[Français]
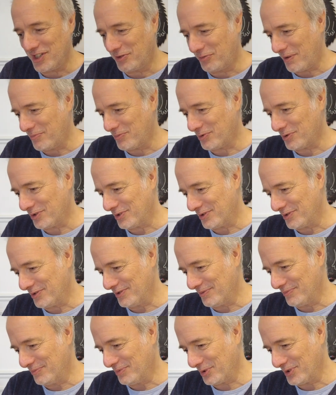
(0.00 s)
toi pour,
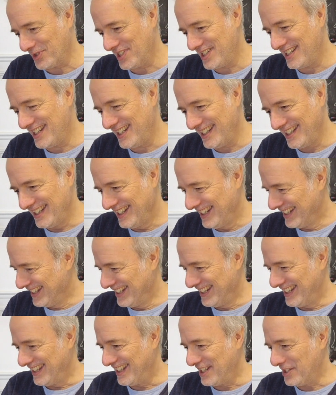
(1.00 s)
euh, pour dîner
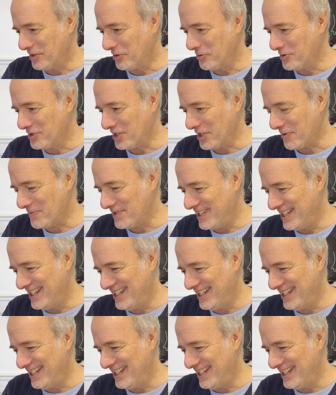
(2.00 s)
et tu nous, as emmené,